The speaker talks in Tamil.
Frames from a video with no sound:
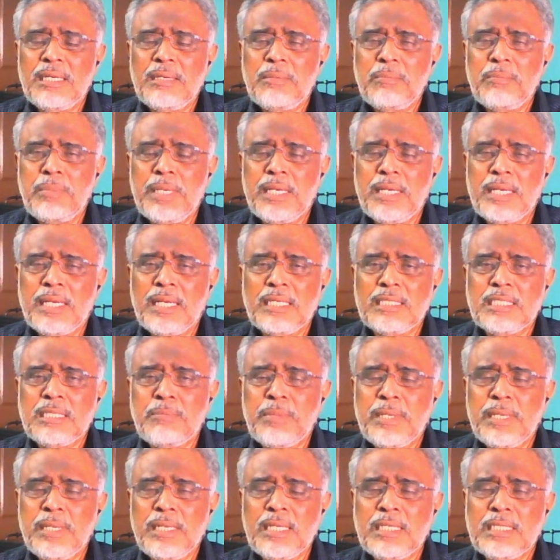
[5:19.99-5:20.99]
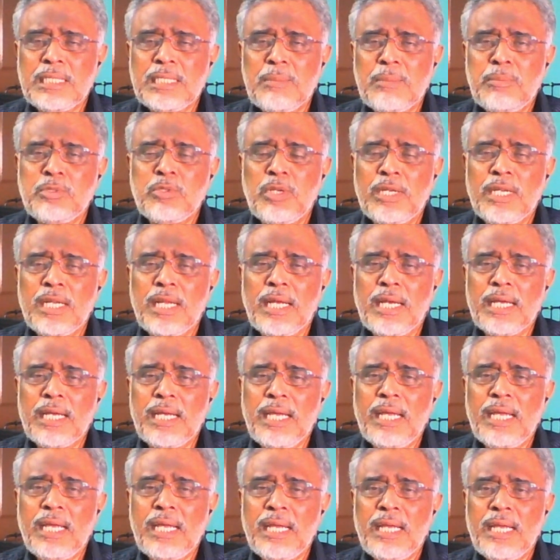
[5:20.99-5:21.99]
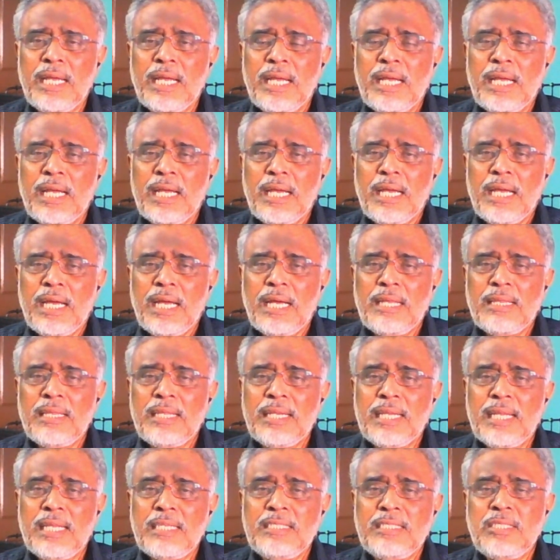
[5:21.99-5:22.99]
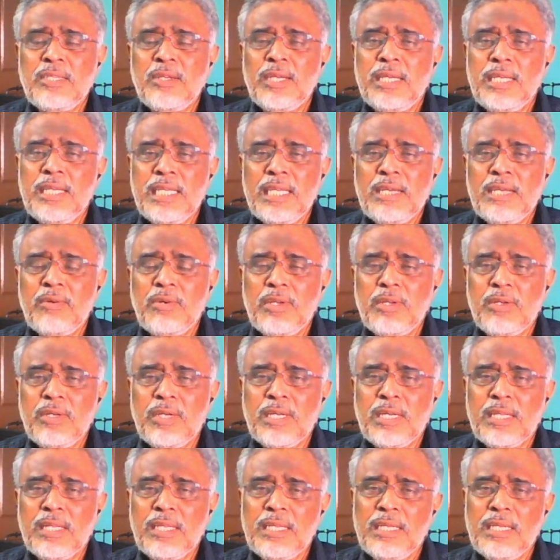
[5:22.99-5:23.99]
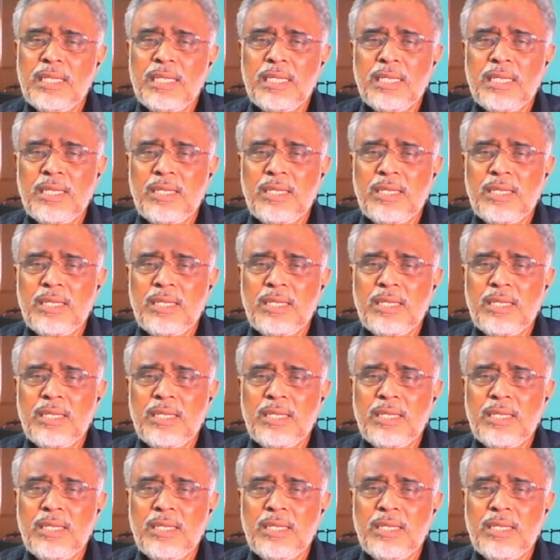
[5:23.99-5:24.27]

பேராசை பெருநஷ்டம் சொல்கிறாங்க அந்த நஷ்டம் எங்கே வருங்கிறது